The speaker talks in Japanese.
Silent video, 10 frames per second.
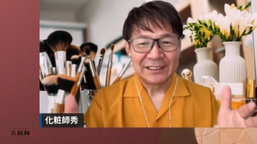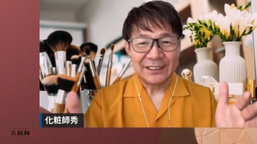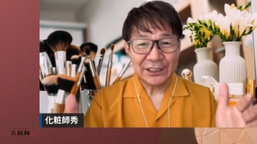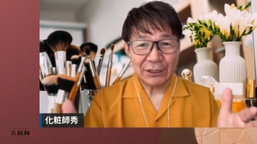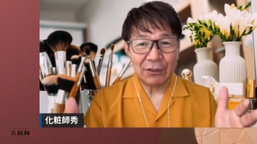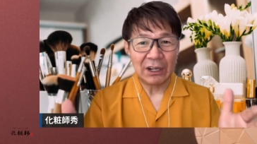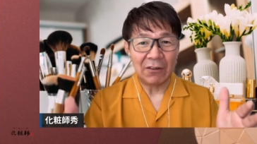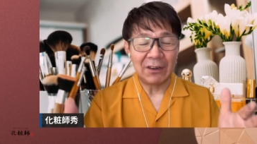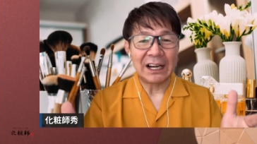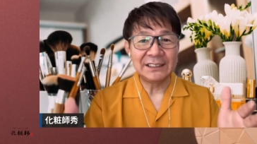実は
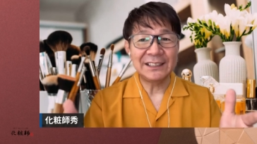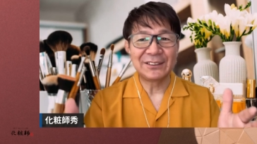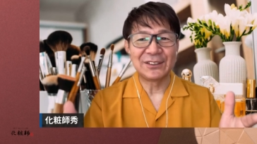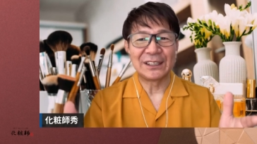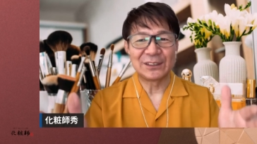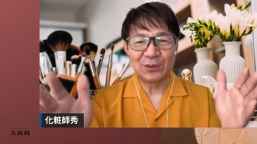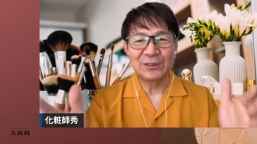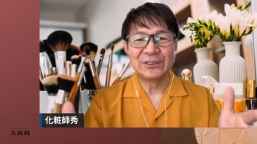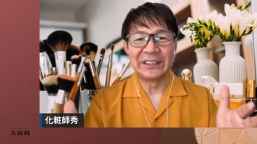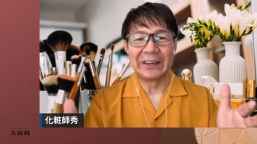若々しさっていうのはそう
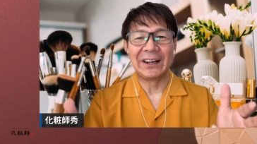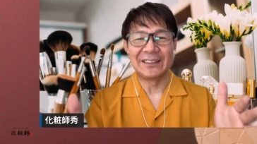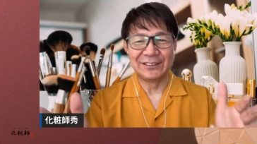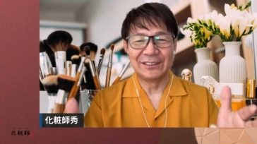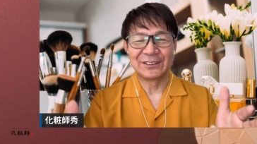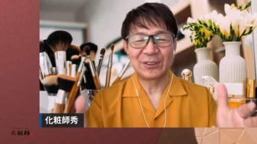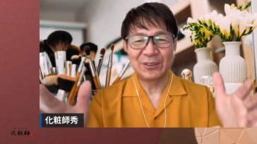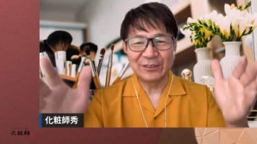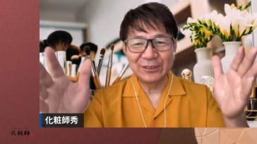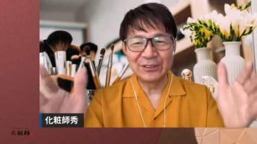いうんではなく、そ
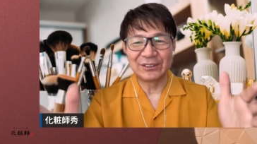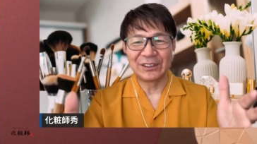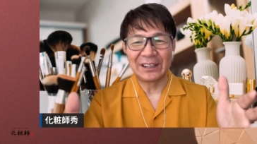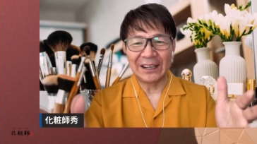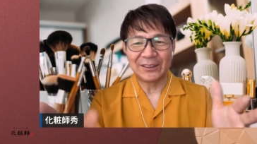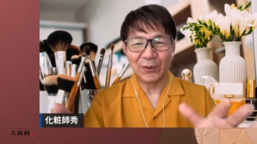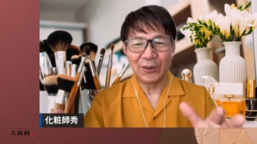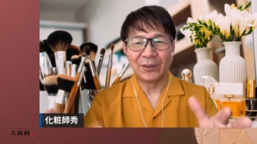のルールを